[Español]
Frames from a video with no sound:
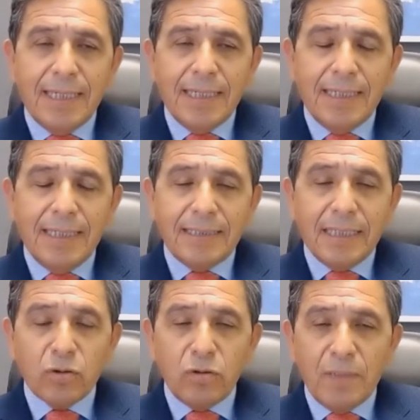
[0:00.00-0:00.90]
Eh,
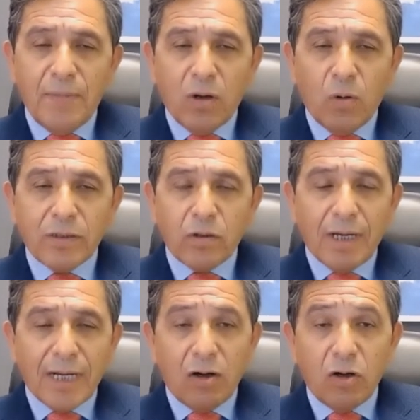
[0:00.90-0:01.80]
estas últimas
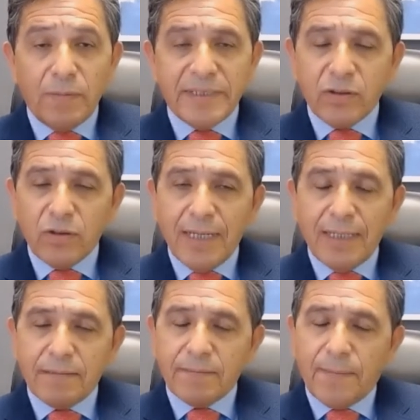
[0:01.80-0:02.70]
cuatro que acabo de
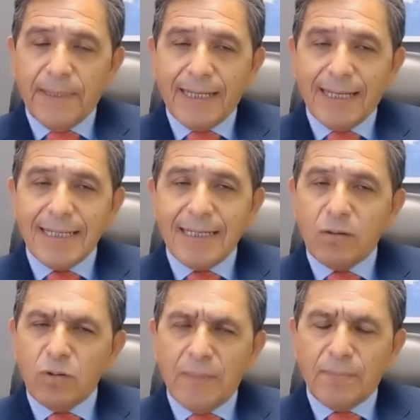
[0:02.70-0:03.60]
mencionar
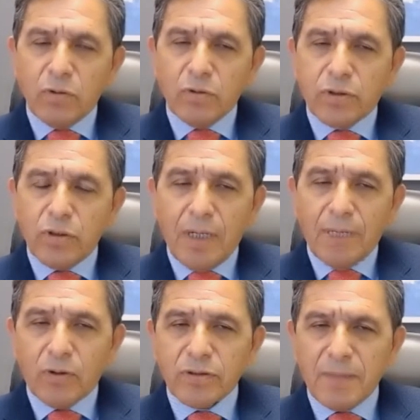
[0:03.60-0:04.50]
generan una
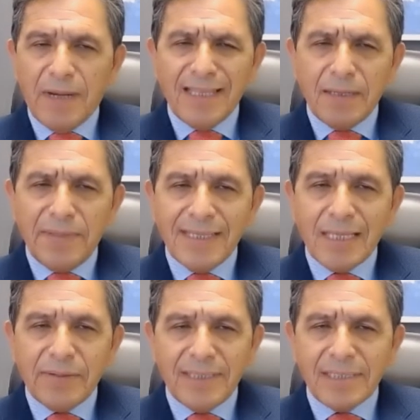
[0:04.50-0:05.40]
producción aproximada de
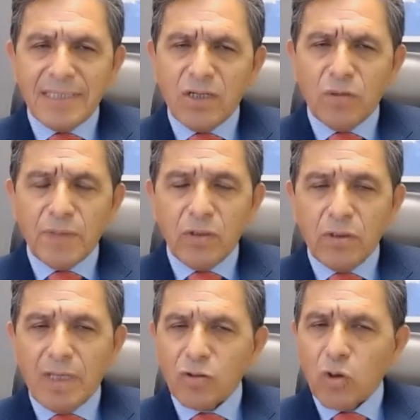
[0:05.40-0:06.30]
20 a 25
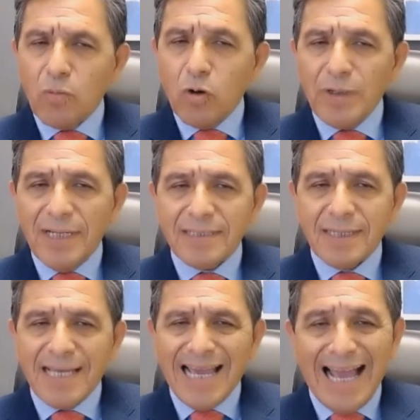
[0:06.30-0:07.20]
millones de
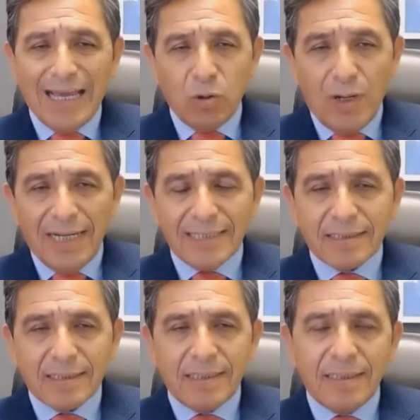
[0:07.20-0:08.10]
automóviles
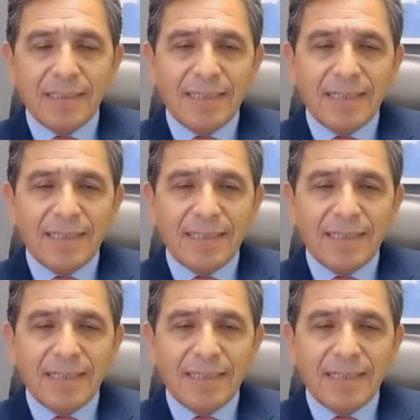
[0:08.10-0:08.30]
anuales.